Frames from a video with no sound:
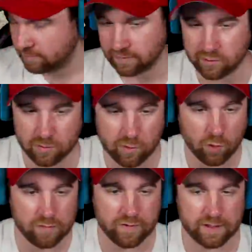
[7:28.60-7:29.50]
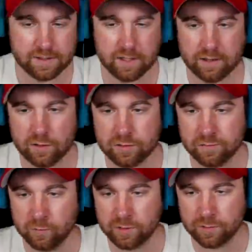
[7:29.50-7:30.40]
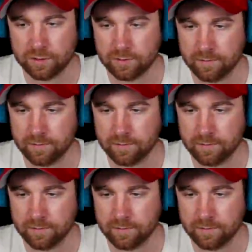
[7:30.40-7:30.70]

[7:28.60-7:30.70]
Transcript: Wann kommen LOL-Facts? Ja, genau so fühle ich mich.